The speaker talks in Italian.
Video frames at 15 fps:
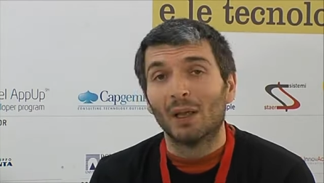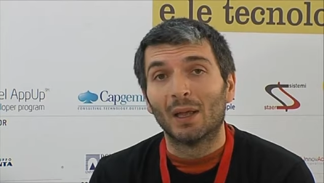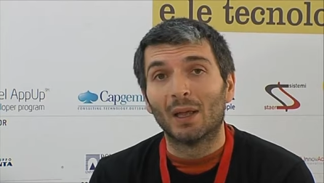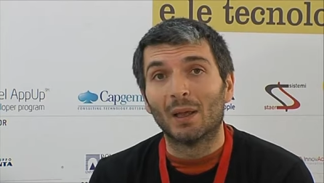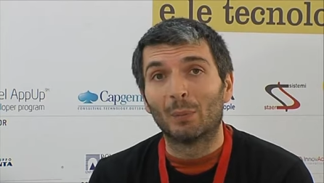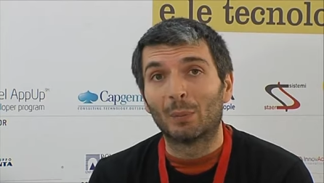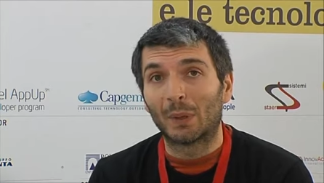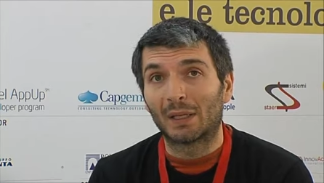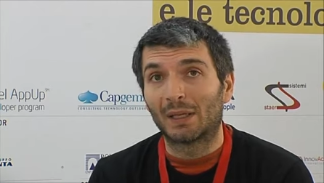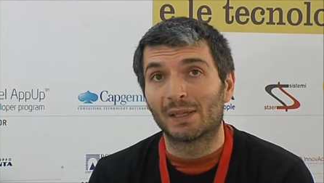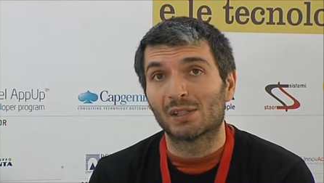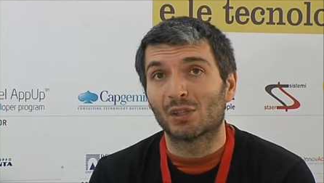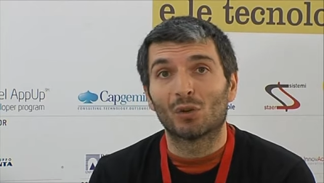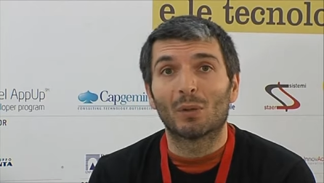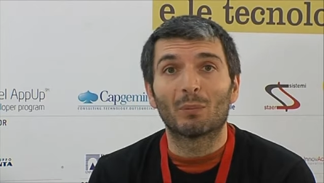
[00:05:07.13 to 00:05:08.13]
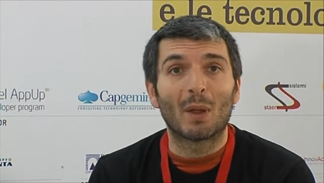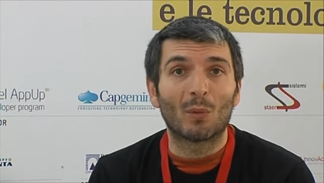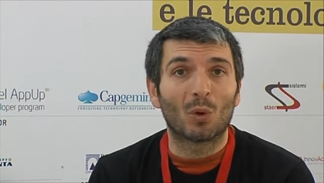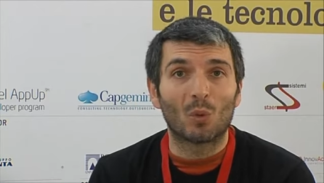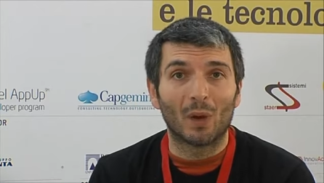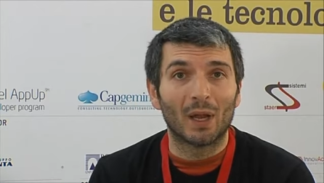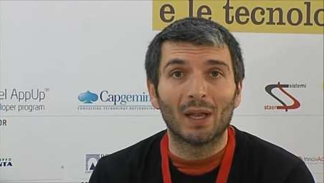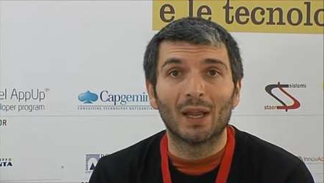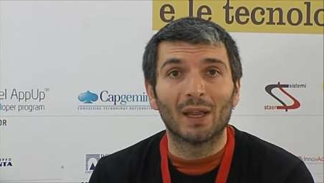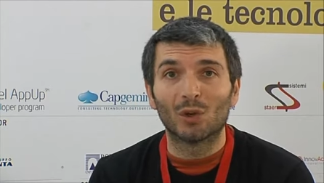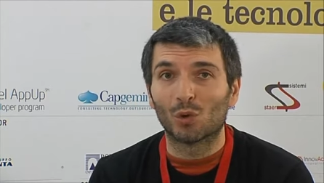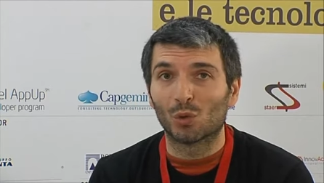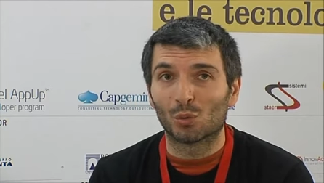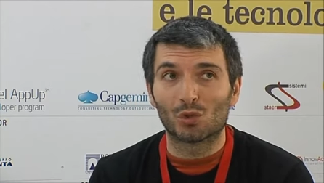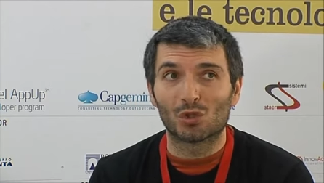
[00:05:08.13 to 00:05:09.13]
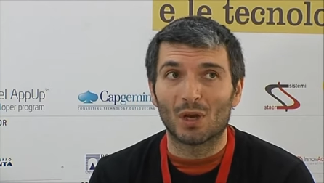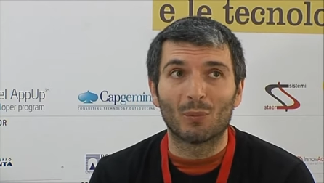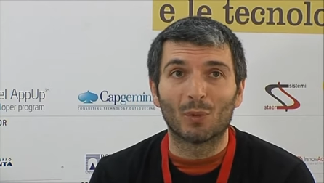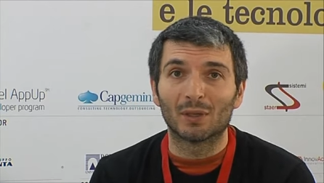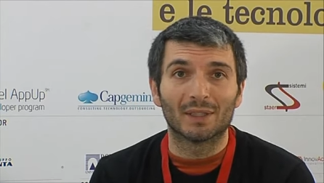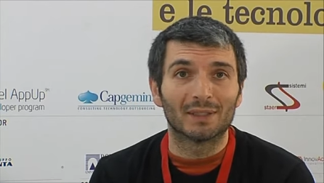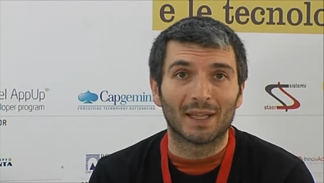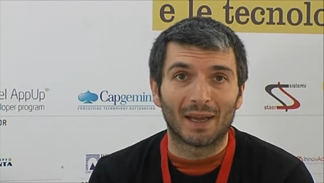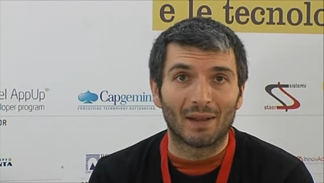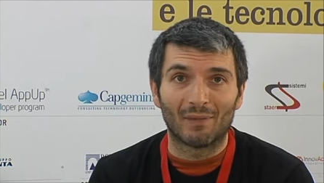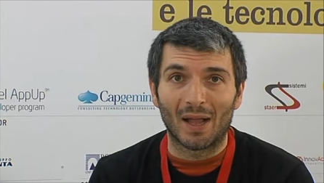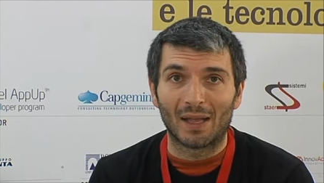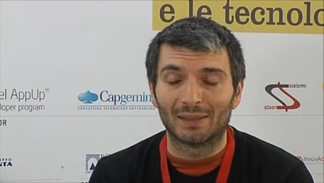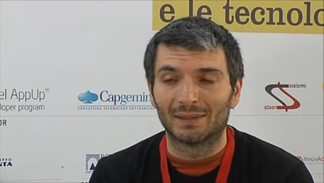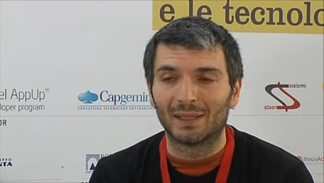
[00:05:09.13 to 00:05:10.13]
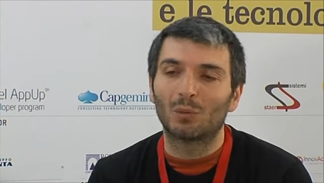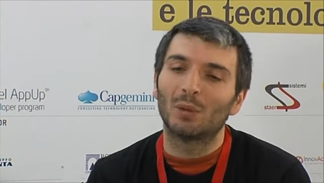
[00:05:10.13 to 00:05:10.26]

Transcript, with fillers: eh, perché se non abbiamo quelle non riusciamo ad andare avanti.